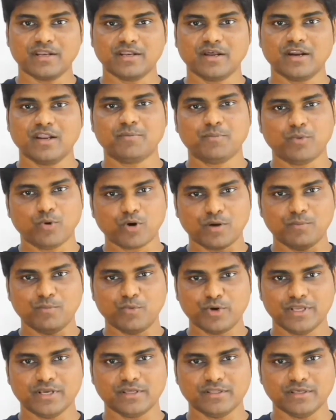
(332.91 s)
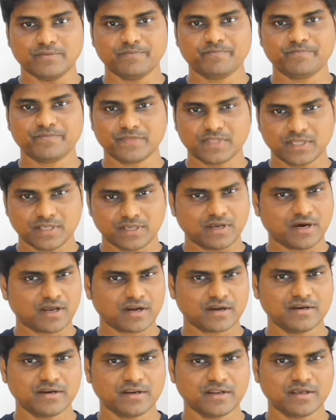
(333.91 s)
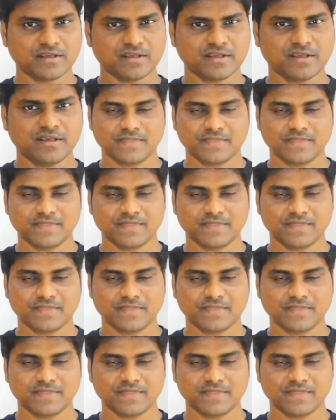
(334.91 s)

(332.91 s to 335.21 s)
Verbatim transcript: என்னால் போக முடியாது காரணம் என்ன